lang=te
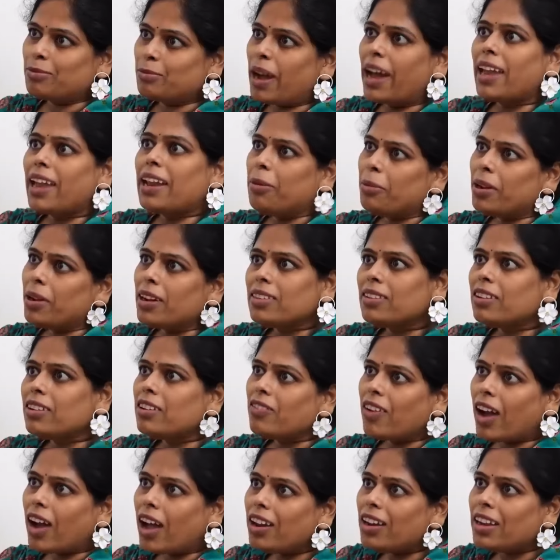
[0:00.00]

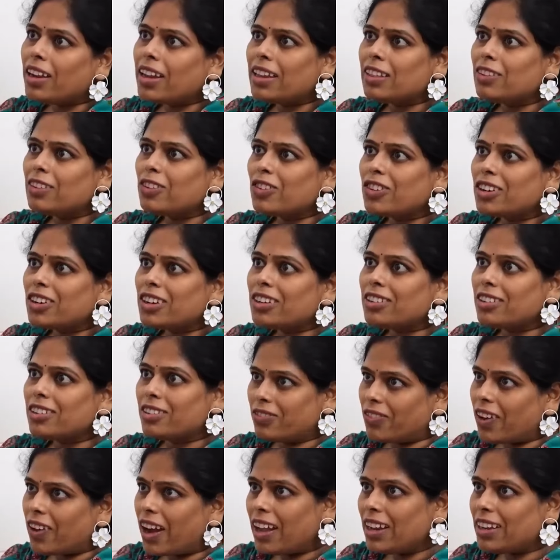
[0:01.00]
భార్యాభర్తలు వాళ్ళు ఏదో ఒక
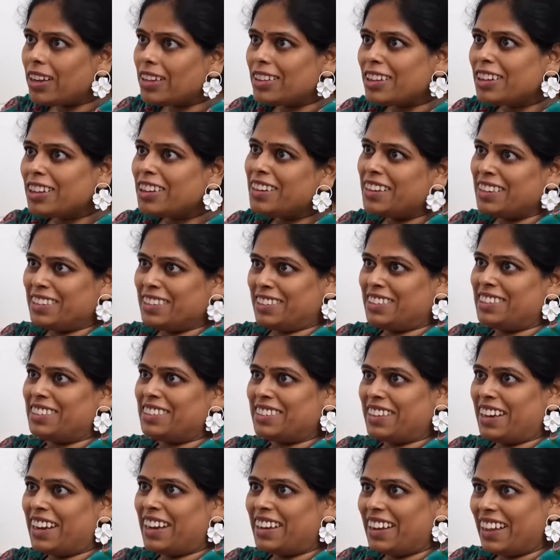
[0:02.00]
వాళ్ళిద్దరు
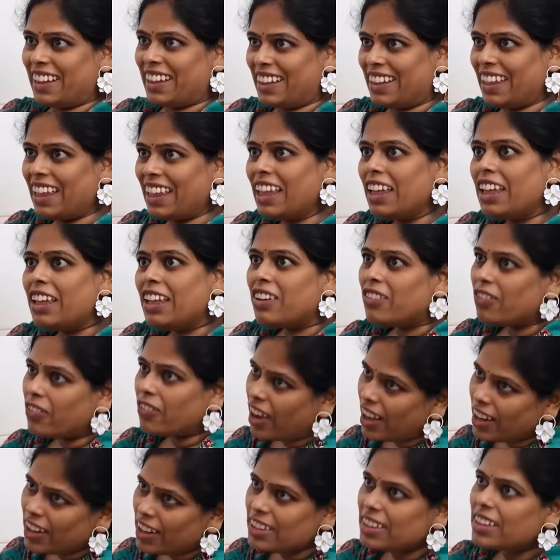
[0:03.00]
డెసిషన్ అది
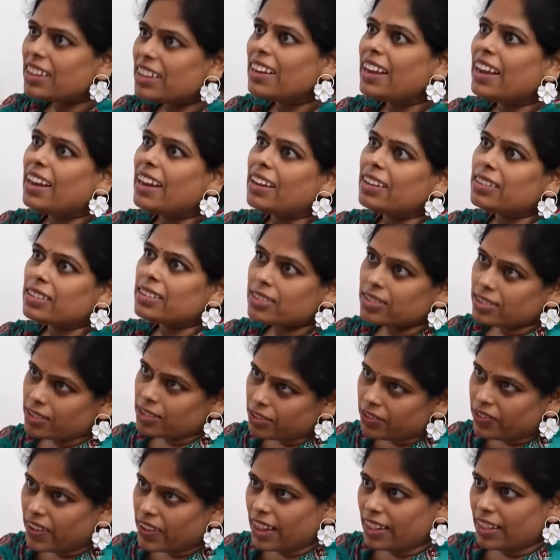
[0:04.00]
వాళ్ళిద్దరు ఎలా
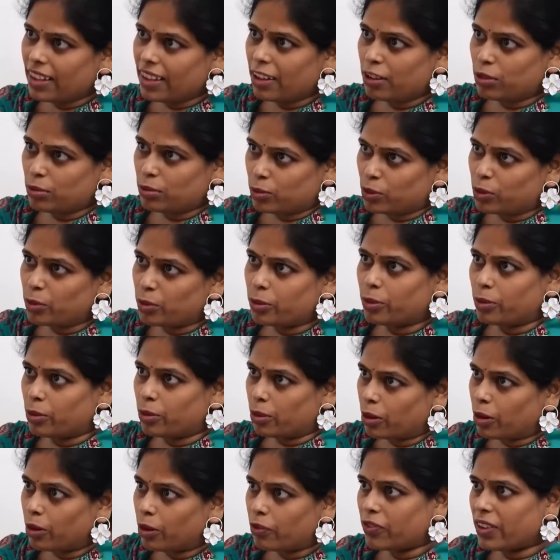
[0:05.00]
వెళ్తారు మూవ్
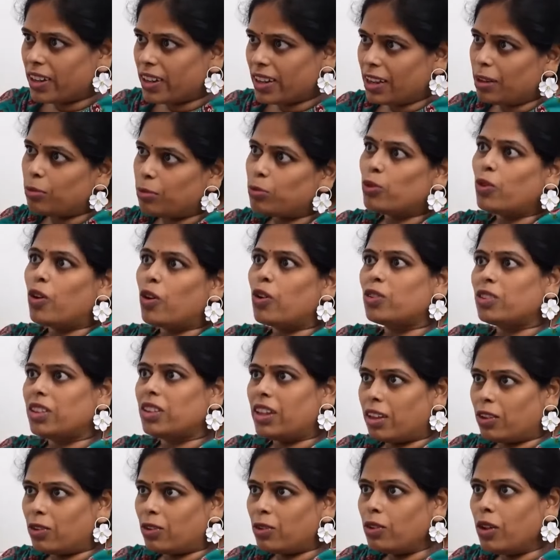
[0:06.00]
ఫర్దర్ మూవ్
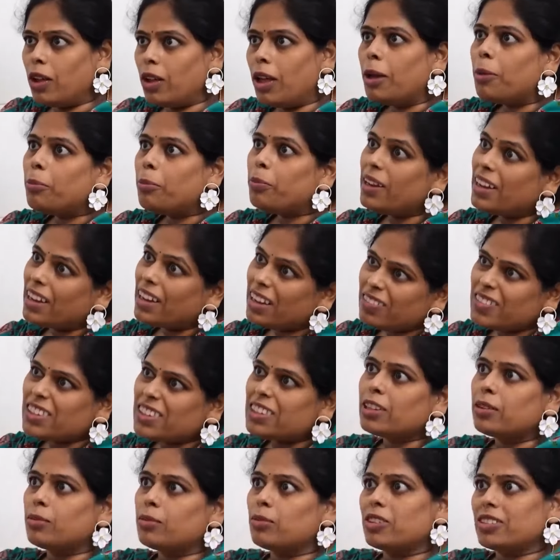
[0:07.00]
అవుతారు పిల్లల
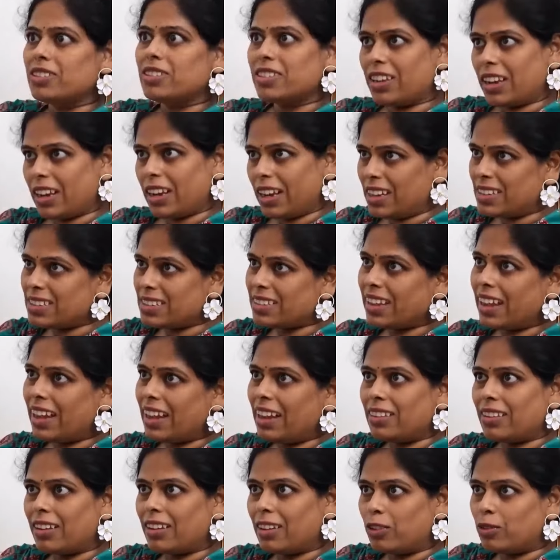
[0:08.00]
విషయంలో
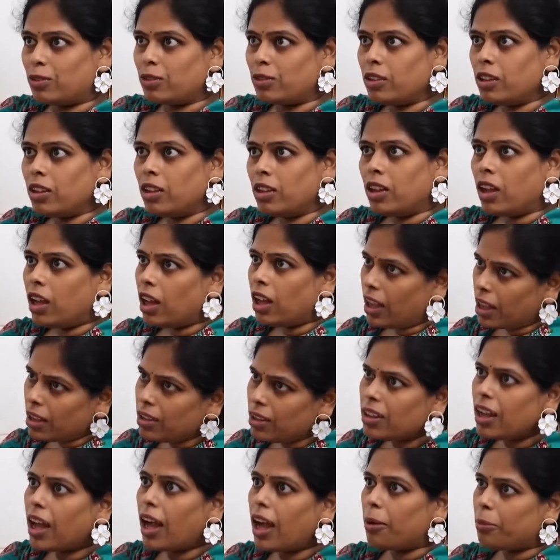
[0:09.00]
సరిగేసుకెళ్తారు
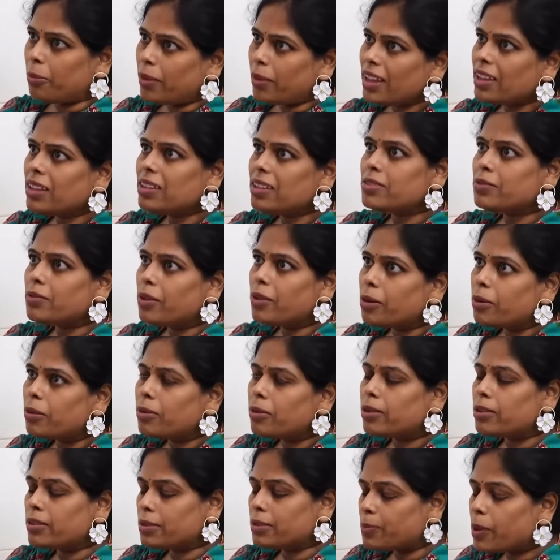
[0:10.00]
అబ్బాయి
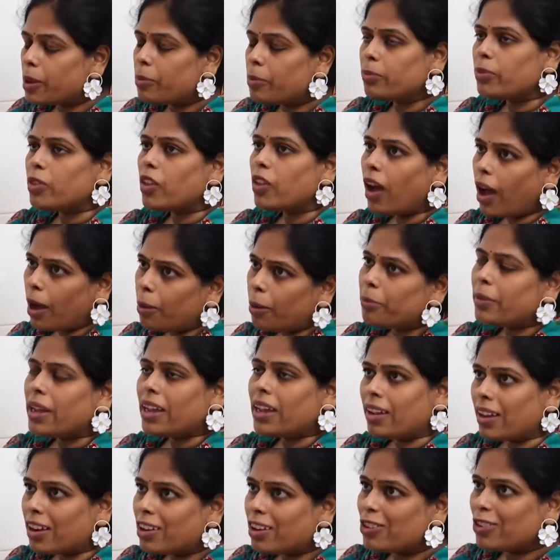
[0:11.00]
స్పెమ్తో uh,
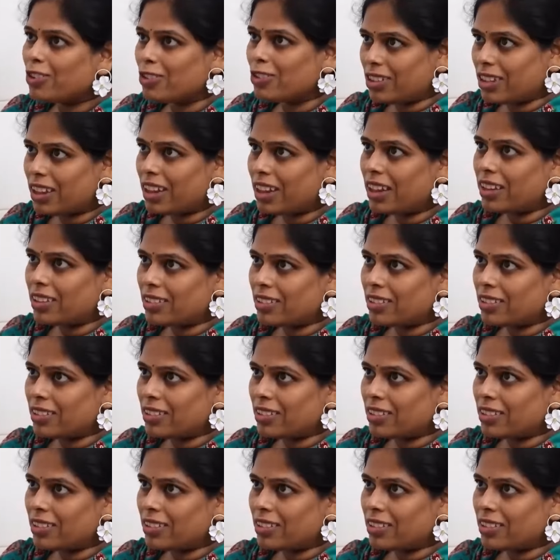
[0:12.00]
అమ్మాయి కంటుంది